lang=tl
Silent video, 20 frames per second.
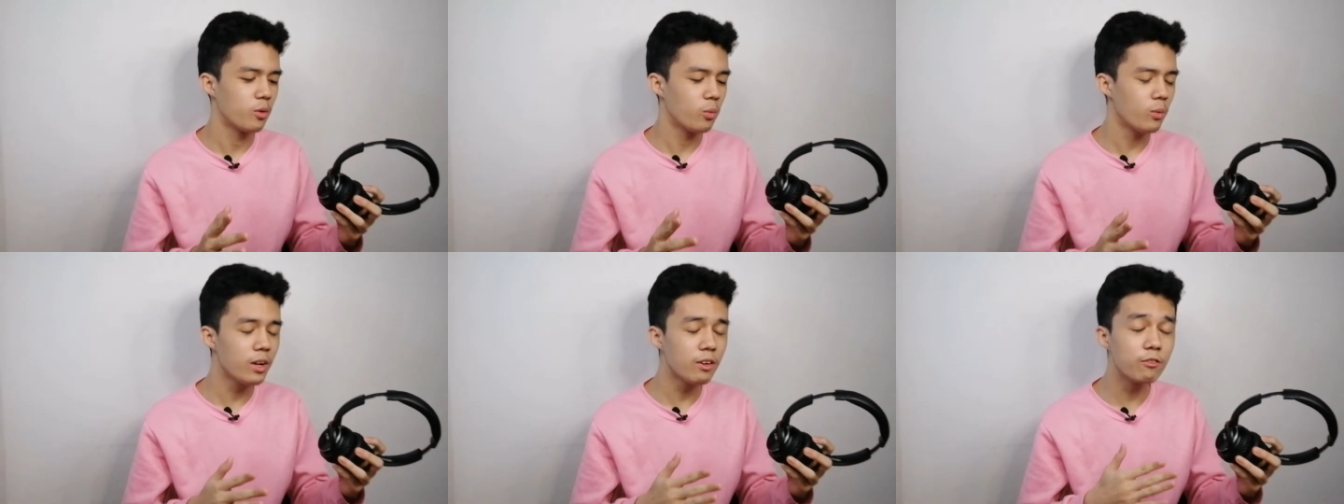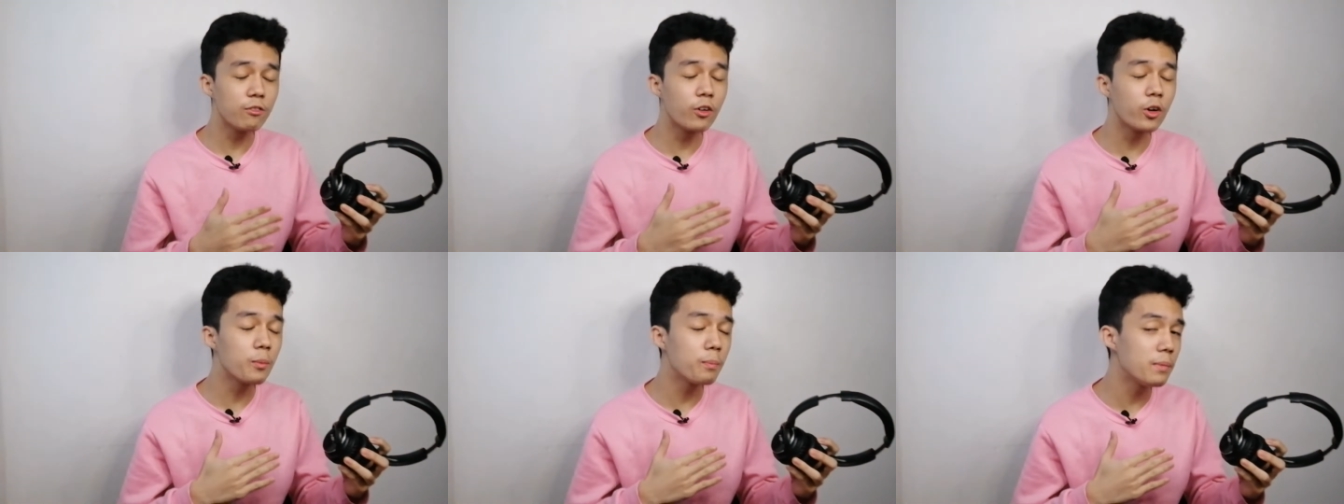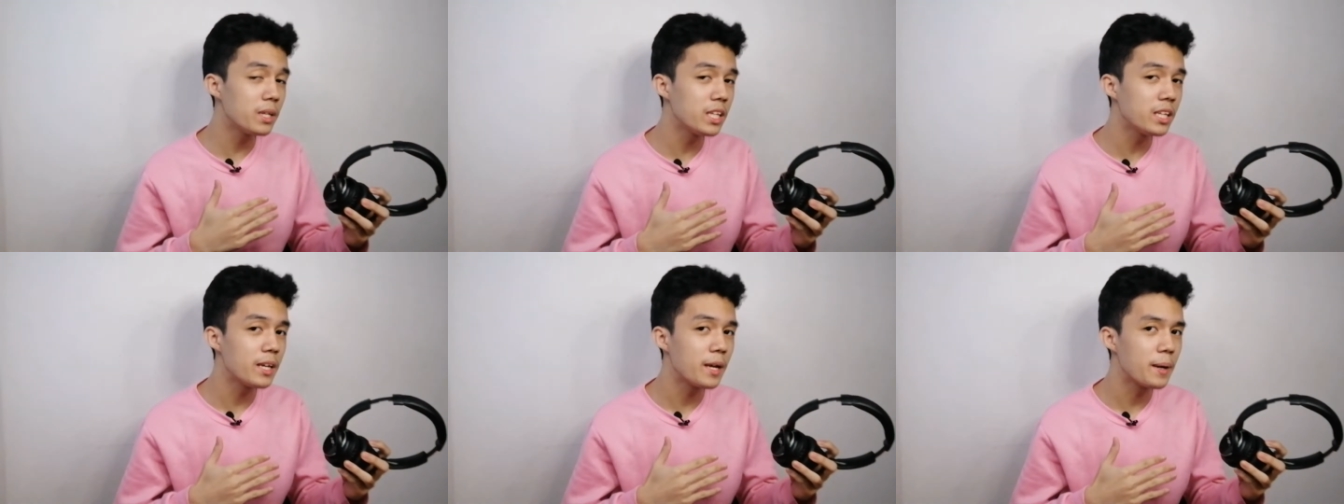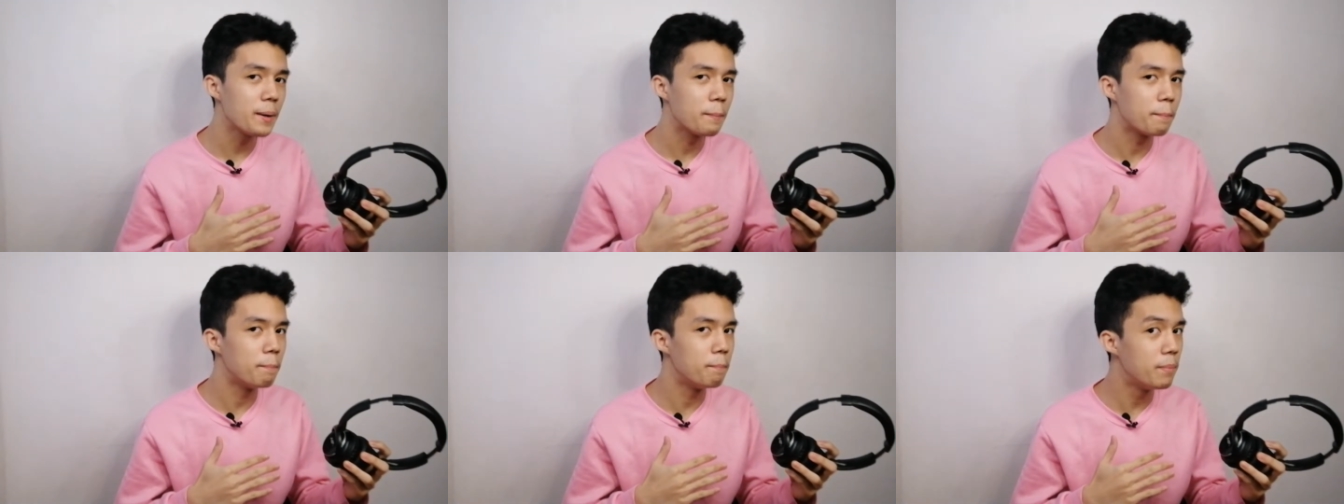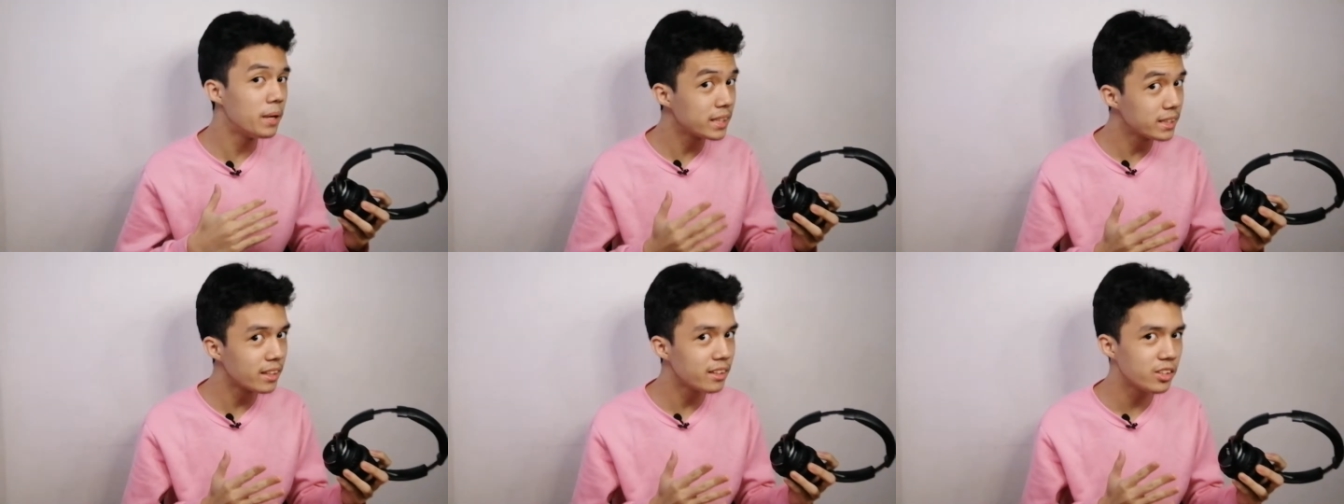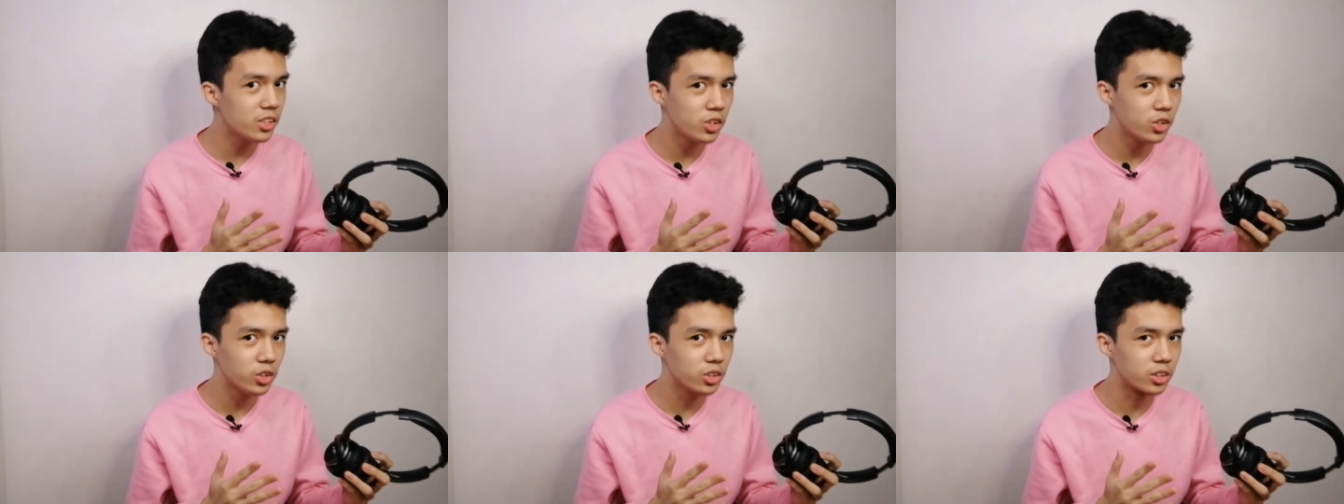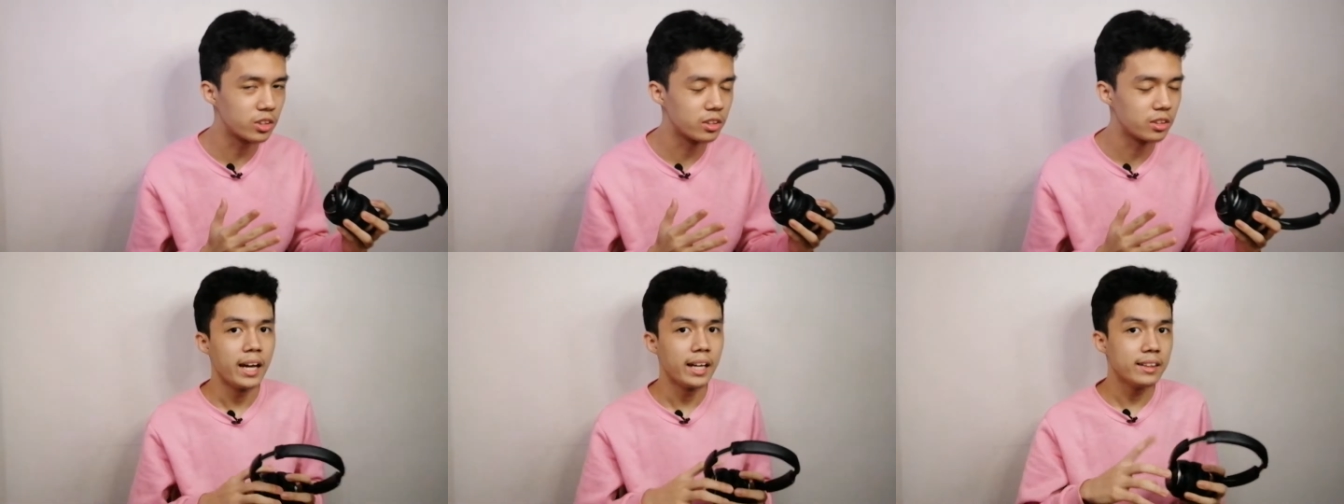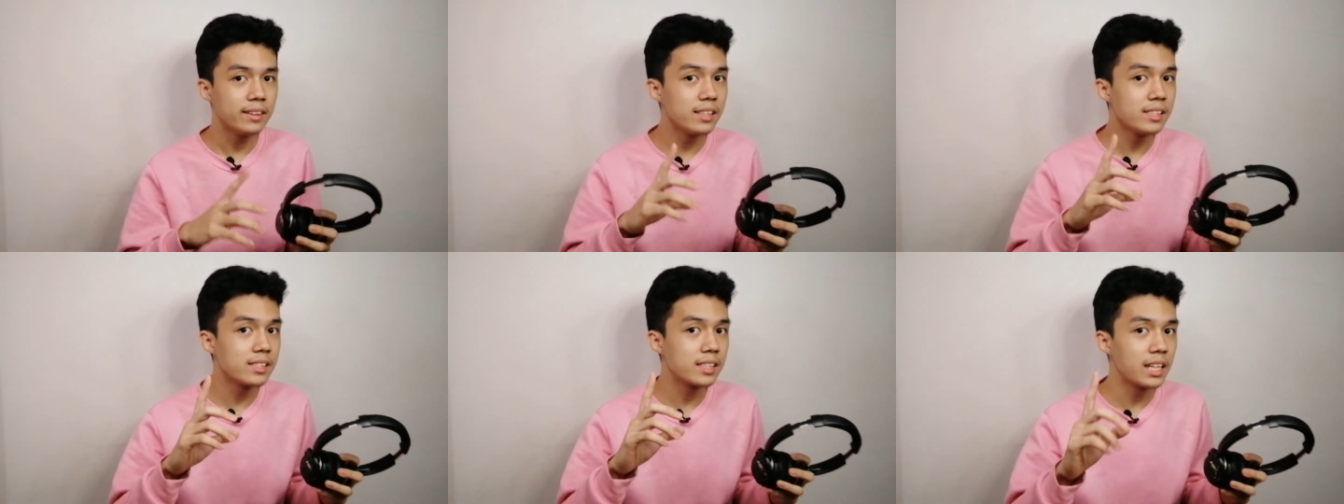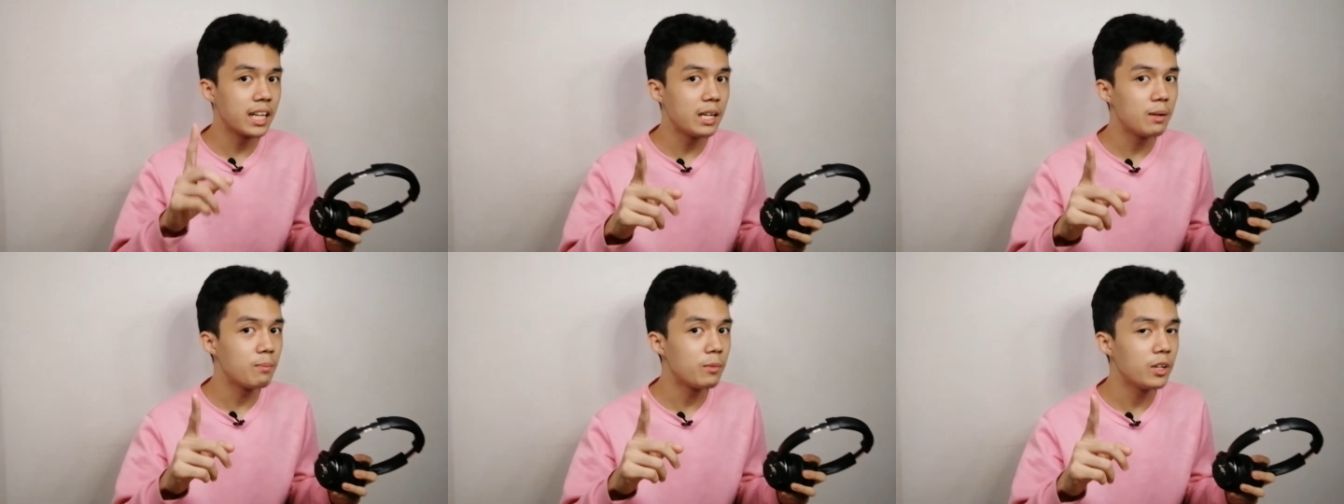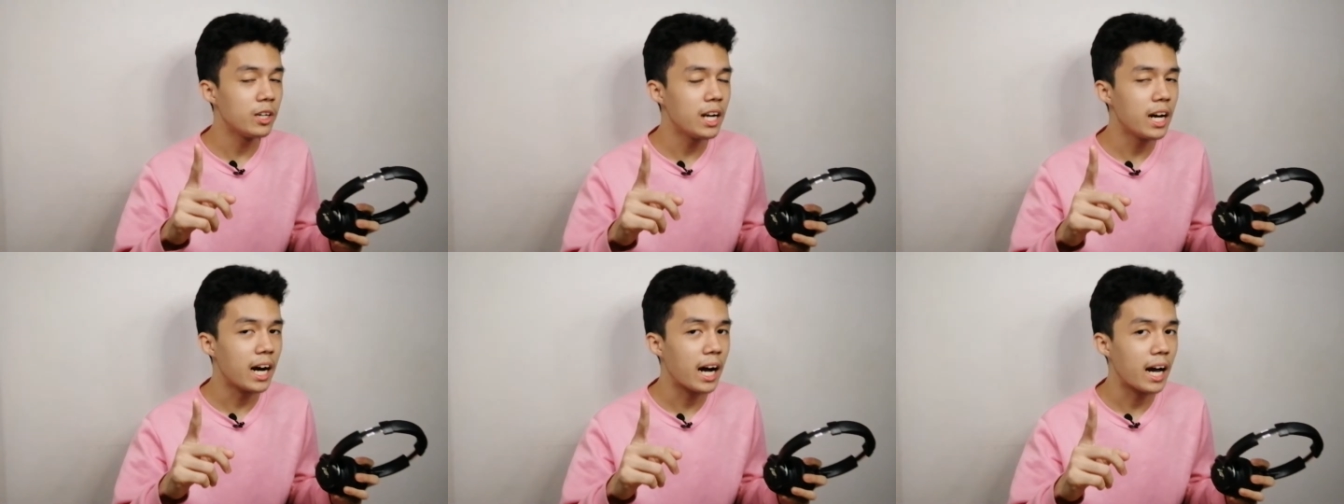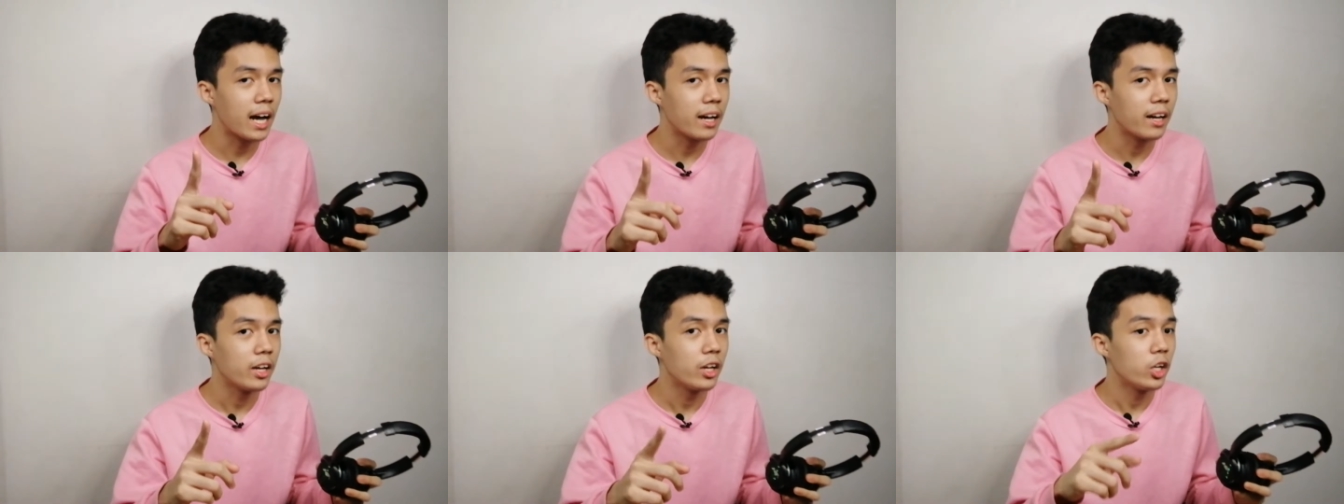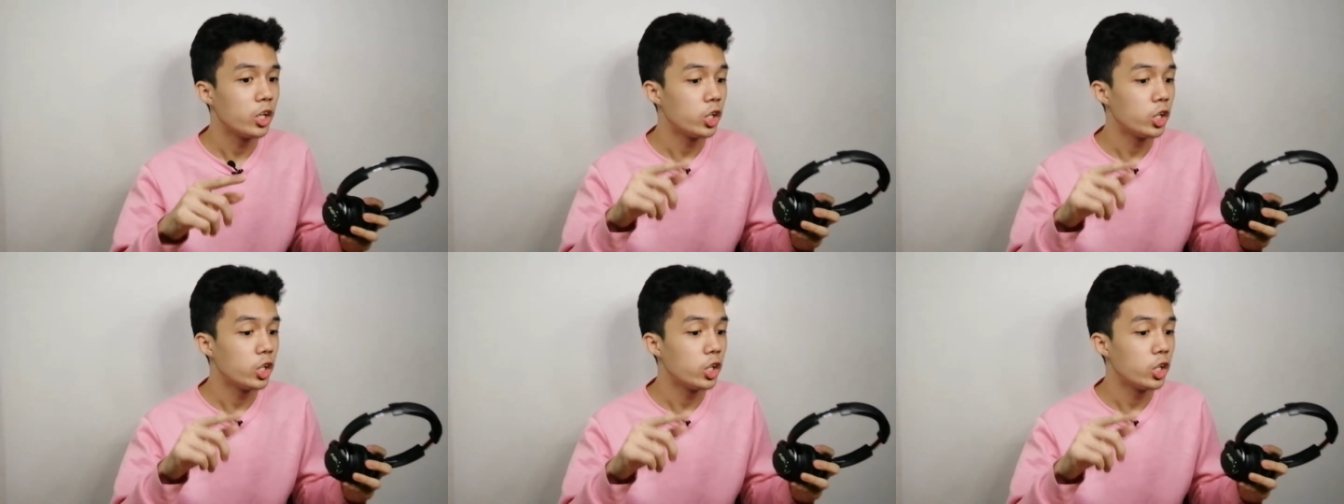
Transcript: Well, for me, bitin yon. And disclaimer lang ah,